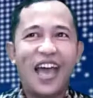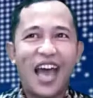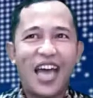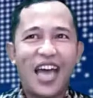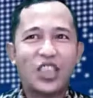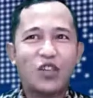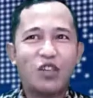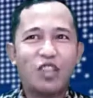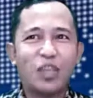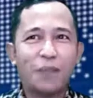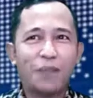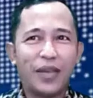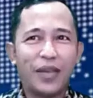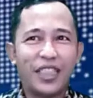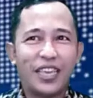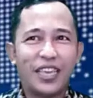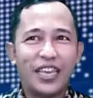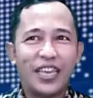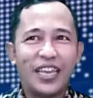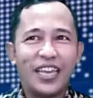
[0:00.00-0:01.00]
atau
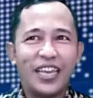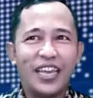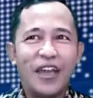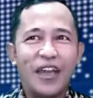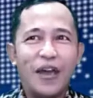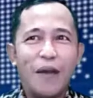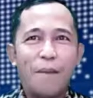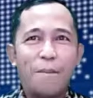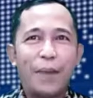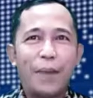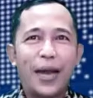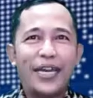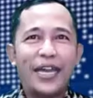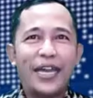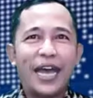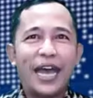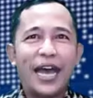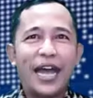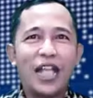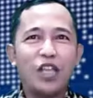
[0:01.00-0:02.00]
TPT
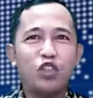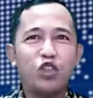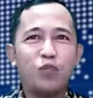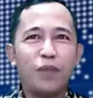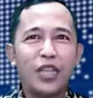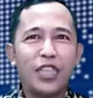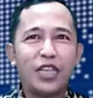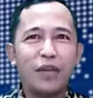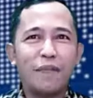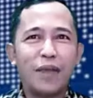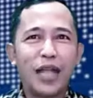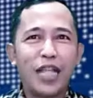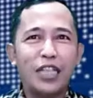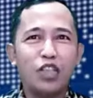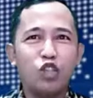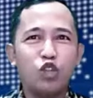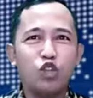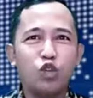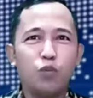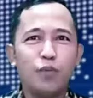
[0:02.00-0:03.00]
pada hari Jumat
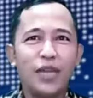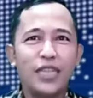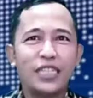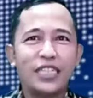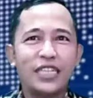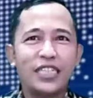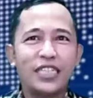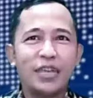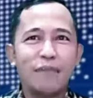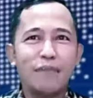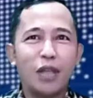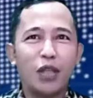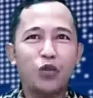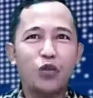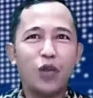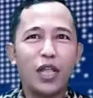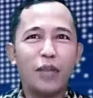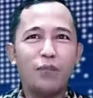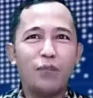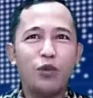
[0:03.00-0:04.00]
kemarin 17
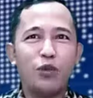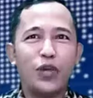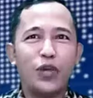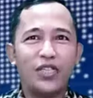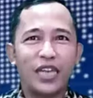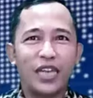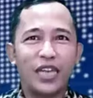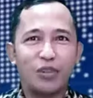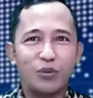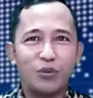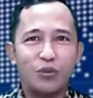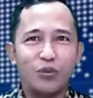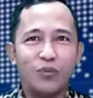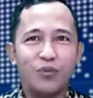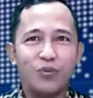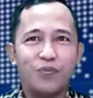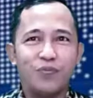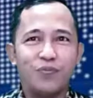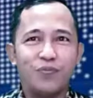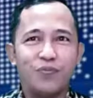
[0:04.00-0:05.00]
Desember
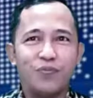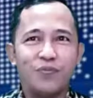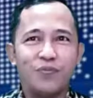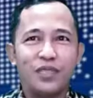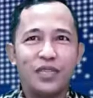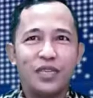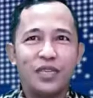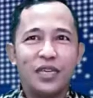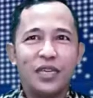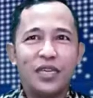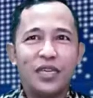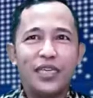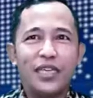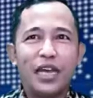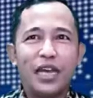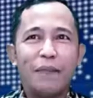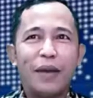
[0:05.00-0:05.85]
2021.